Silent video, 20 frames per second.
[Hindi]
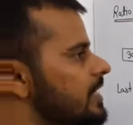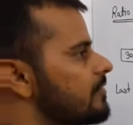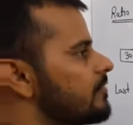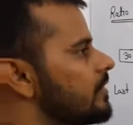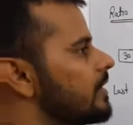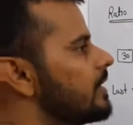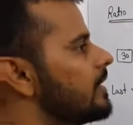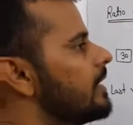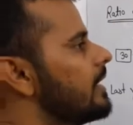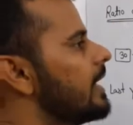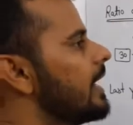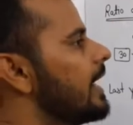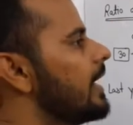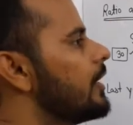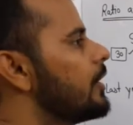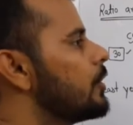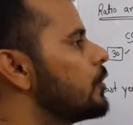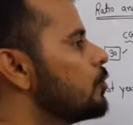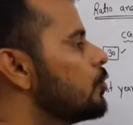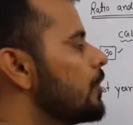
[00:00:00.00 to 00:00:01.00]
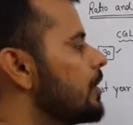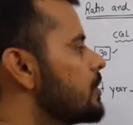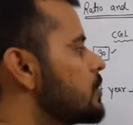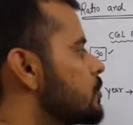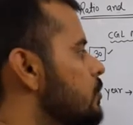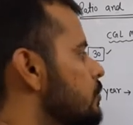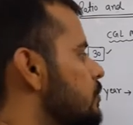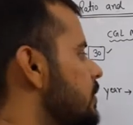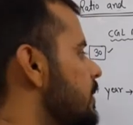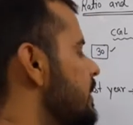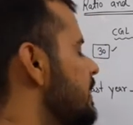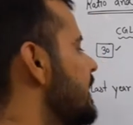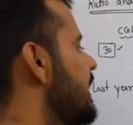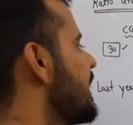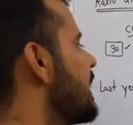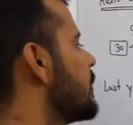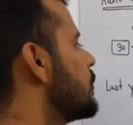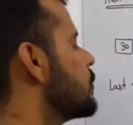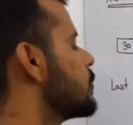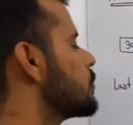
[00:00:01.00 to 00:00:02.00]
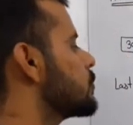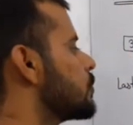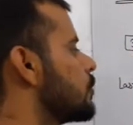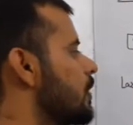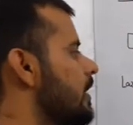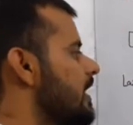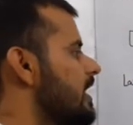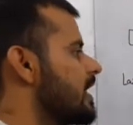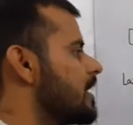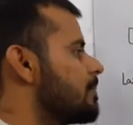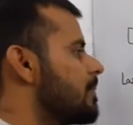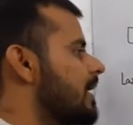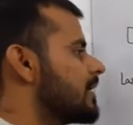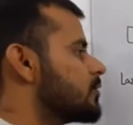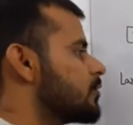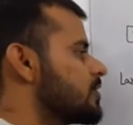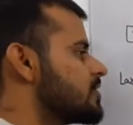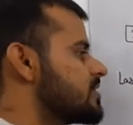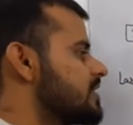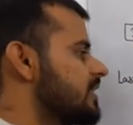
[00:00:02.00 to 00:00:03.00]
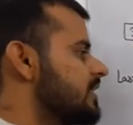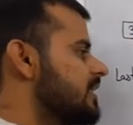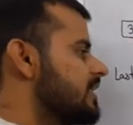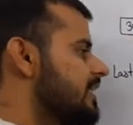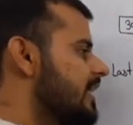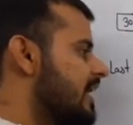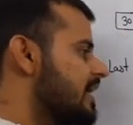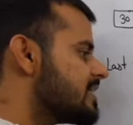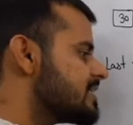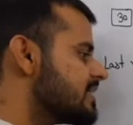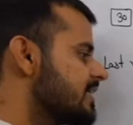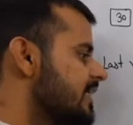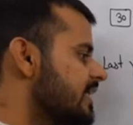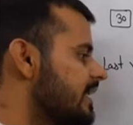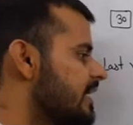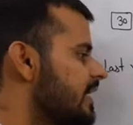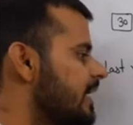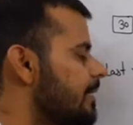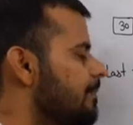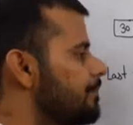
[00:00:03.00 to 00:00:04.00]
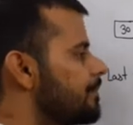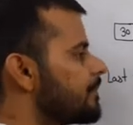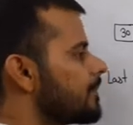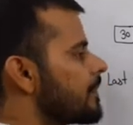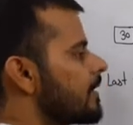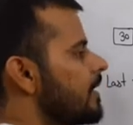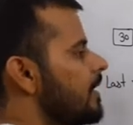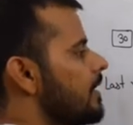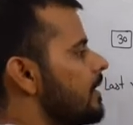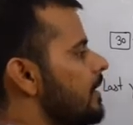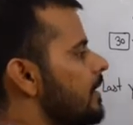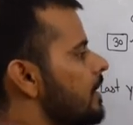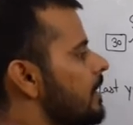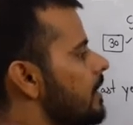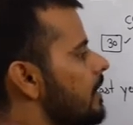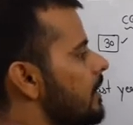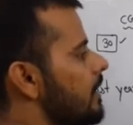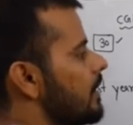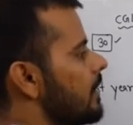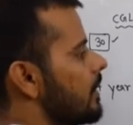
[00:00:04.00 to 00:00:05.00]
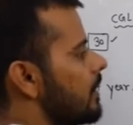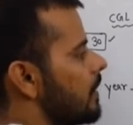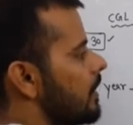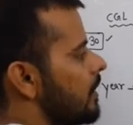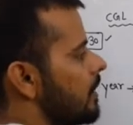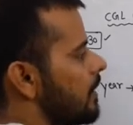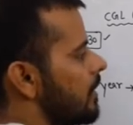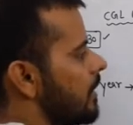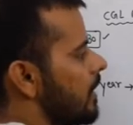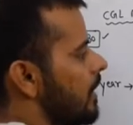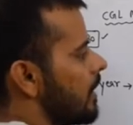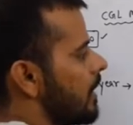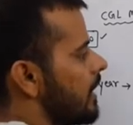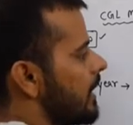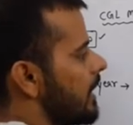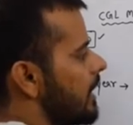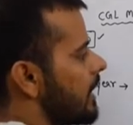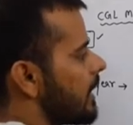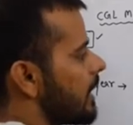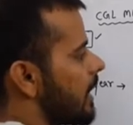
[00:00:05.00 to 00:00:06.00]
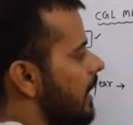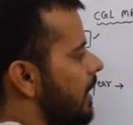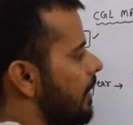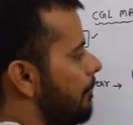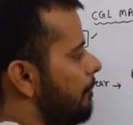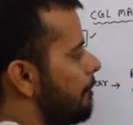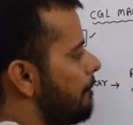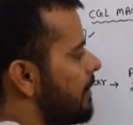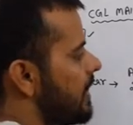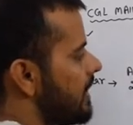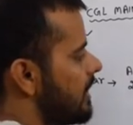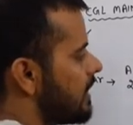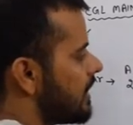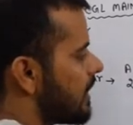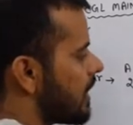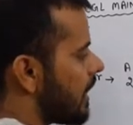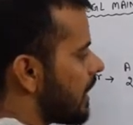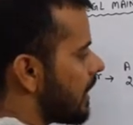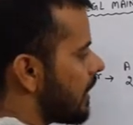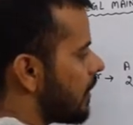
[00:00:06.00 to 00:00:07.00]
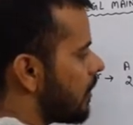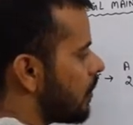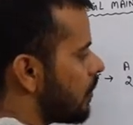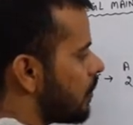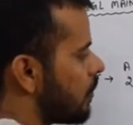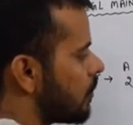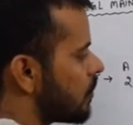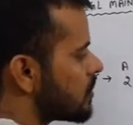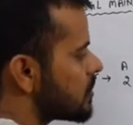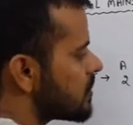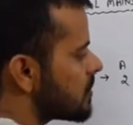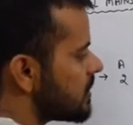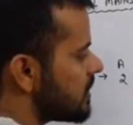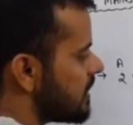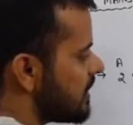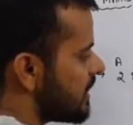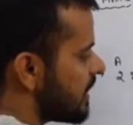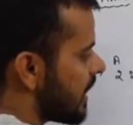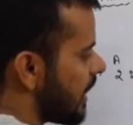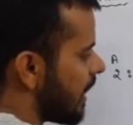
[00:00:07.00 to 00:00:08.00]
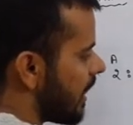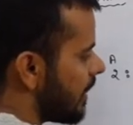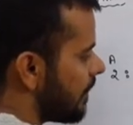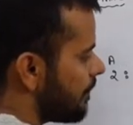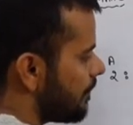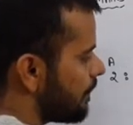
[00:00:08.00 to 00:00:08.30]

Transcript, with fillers: सेवन एंड टू रेशो थ्री देखिए दोस्तों एक बात और निधि ध्यान से देखिए कि ए का बी का और सी का